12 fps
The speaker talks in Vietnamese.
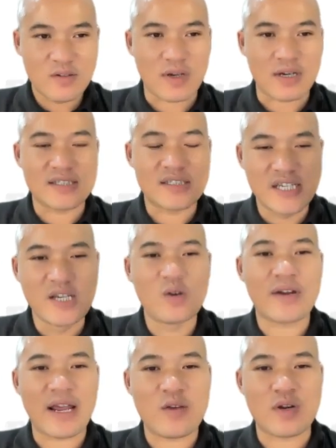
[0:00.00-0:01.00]
hoặc là
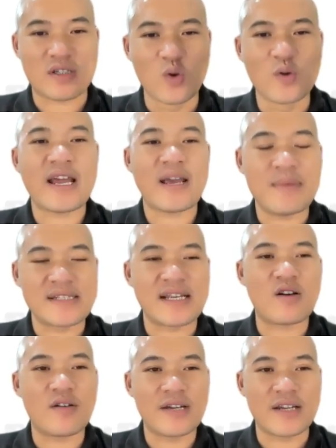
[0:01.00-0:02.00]
chiều nay hoặc tối nay mình
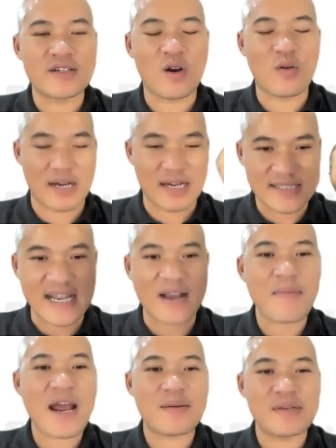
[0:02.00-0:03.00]
sẽ gọi điện cho họ, hoặc là
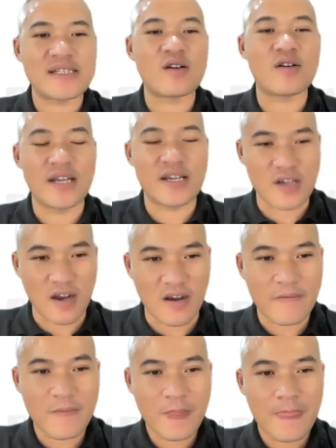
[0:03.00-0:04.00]
sáng mai mình sẽ gọi điện cho họ,